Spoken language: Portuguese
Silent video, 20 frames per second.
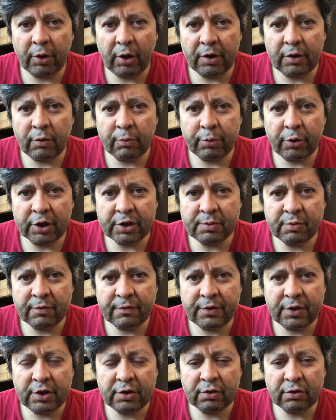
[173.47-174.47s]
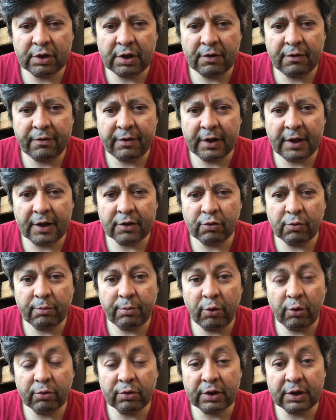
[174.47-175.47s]
o próximo vídeo eu devo falar de um
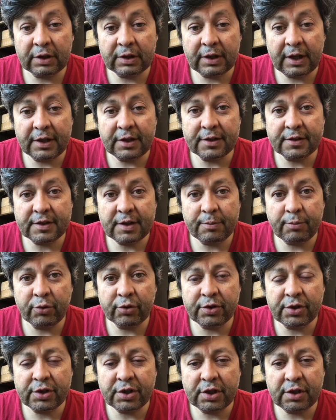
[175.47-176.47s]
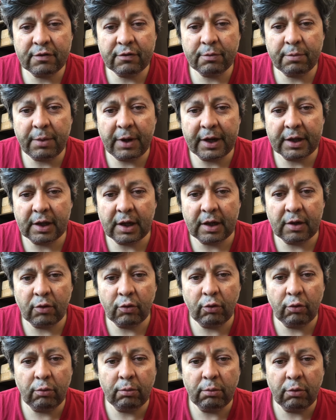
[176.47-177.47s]
ponto que tende a ser positivo para
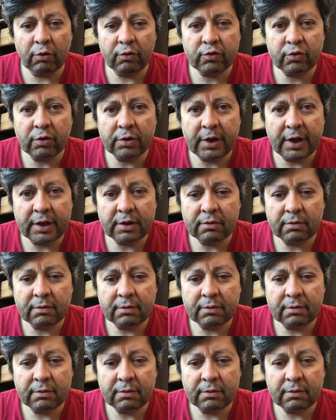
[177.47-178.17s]
o Bolsonaro.